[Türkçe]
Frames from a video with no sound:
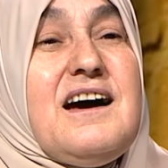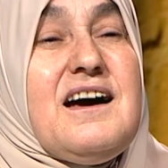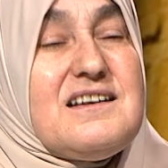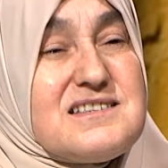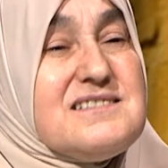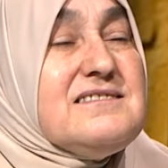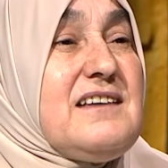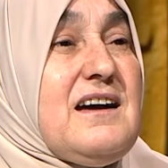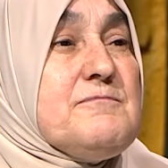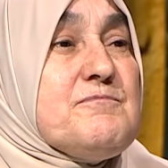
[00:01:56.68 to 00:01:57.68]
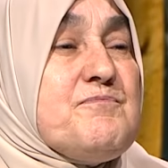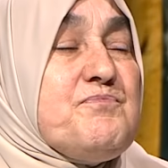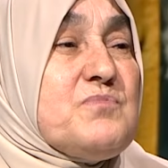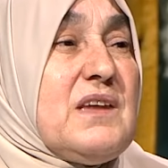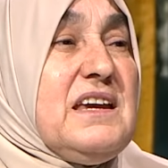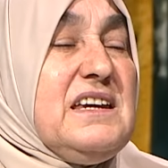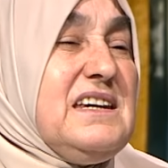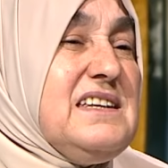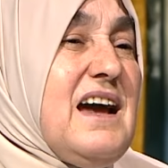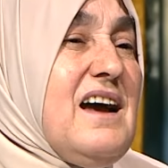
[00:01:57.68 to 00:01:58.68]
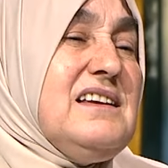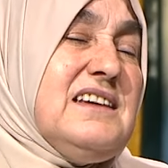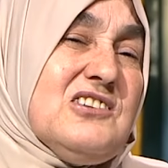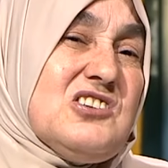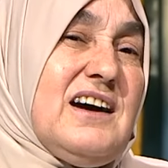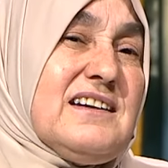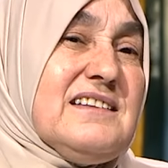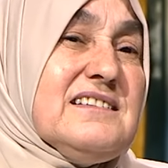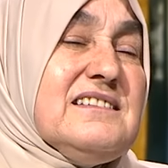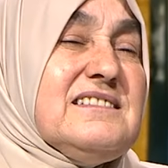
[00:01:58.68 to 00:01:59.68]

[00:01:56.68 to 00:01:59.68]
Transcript: Aslında ideal yaş aralığı